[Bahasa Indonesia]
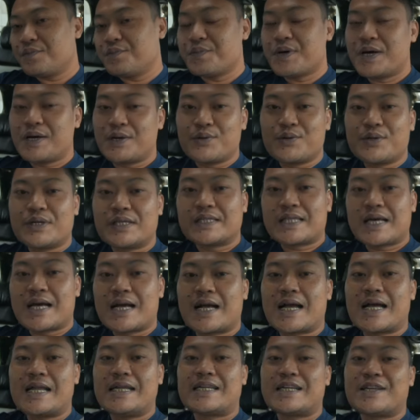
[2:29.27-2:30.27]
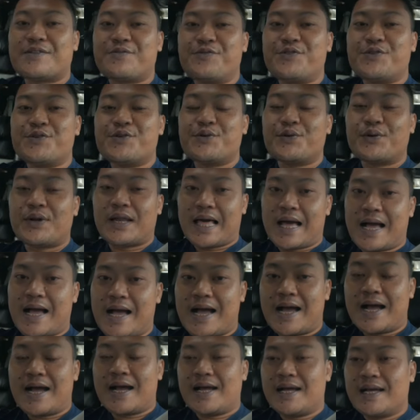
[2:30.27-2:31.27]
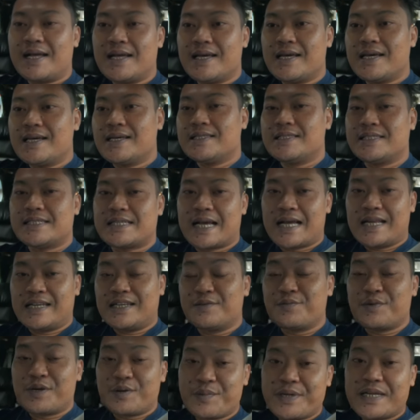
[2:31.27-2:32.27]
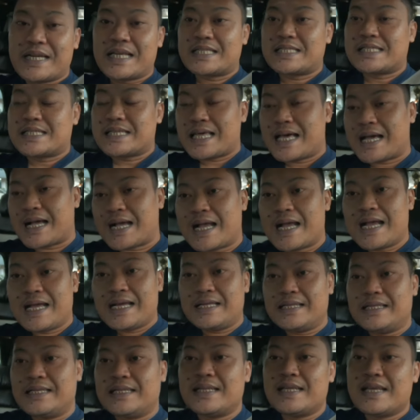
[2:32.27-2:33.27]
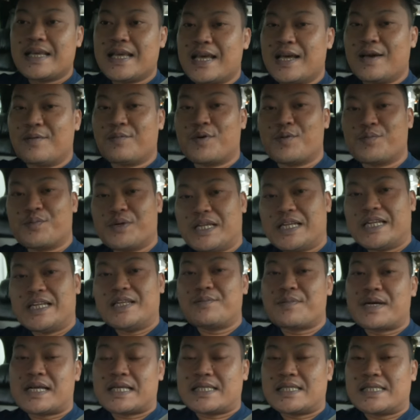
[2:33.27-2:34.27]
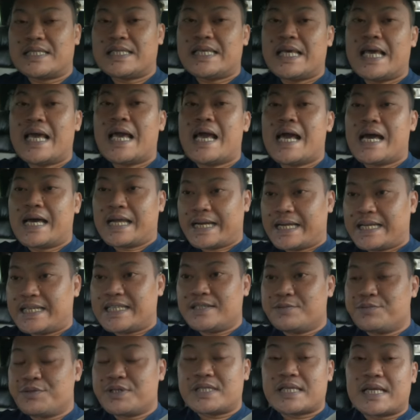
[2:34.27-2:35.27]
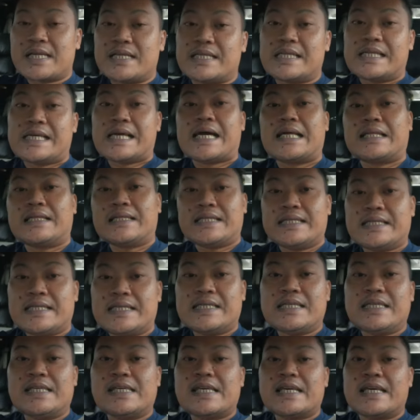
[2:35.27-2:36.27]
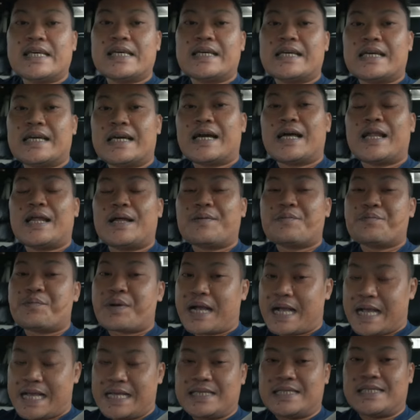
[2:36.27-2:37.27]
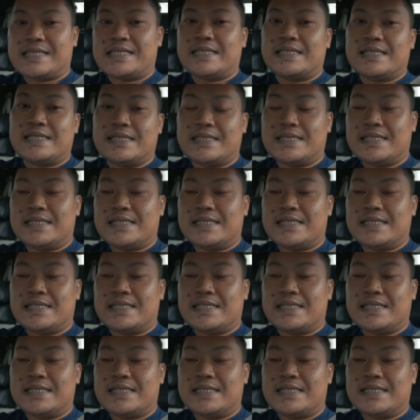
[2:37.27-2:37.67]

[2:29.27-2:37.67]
baru kita akan review ulang jika anda berminat silahkan mobil ini masih ready bisa dilihat di Bekasi